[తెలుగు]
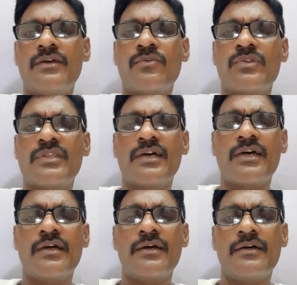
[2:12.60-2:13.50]
కొత్తగా
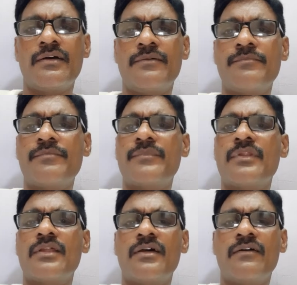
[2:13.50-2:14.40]

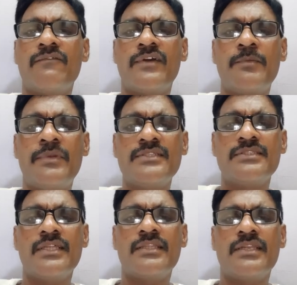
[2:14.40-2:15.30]
ఫైవ్ ప్లస్
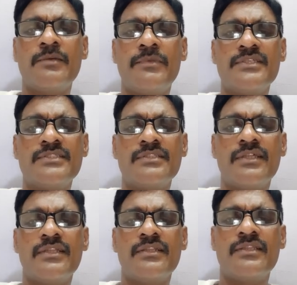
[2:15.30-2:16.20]
త్రీ ప్లస్
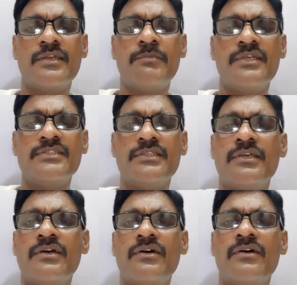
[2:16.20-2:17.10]
త్రీ ప్లస్
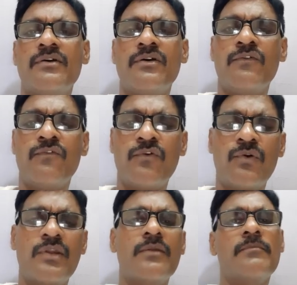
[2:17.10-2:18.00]
ఫోర్